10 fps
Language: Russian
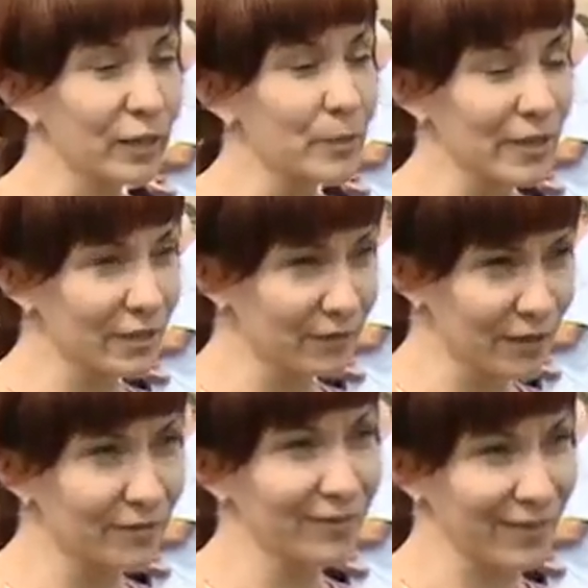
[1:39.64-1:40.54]

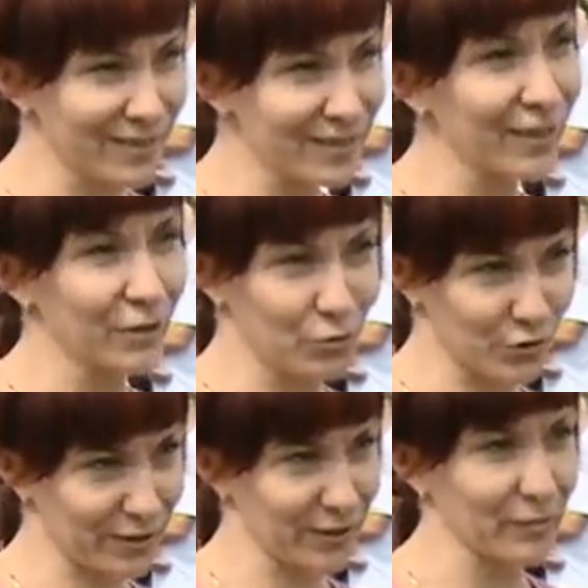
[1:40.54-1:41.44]
непрерывно 12 лет
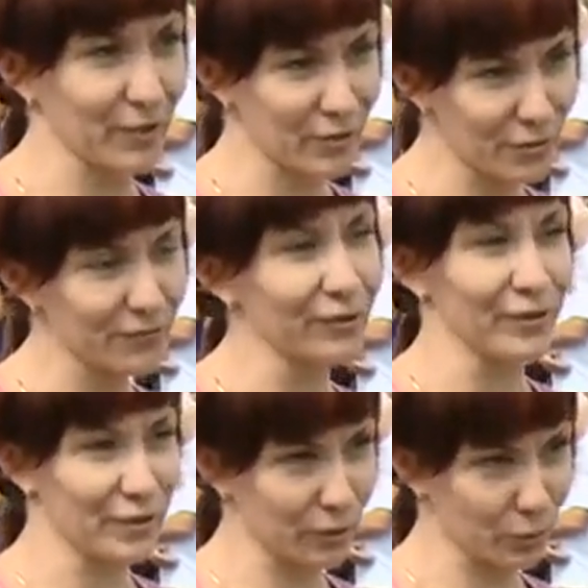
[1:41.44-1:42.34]
уже занимаюсь в
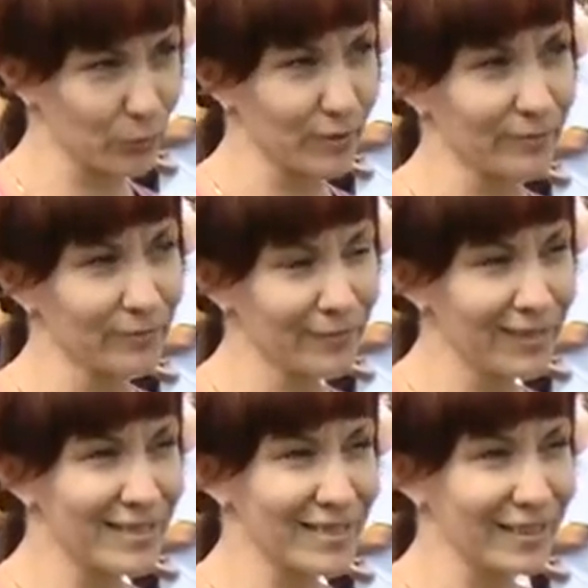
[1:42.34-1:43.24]
фитнес-клубе
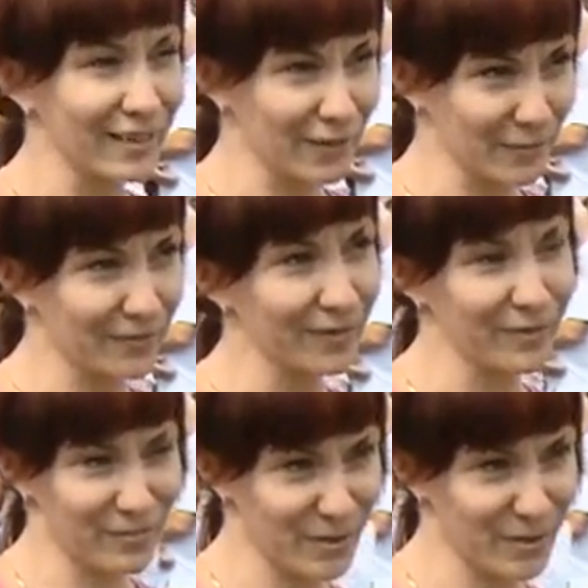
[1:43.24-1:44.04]
силовыми видами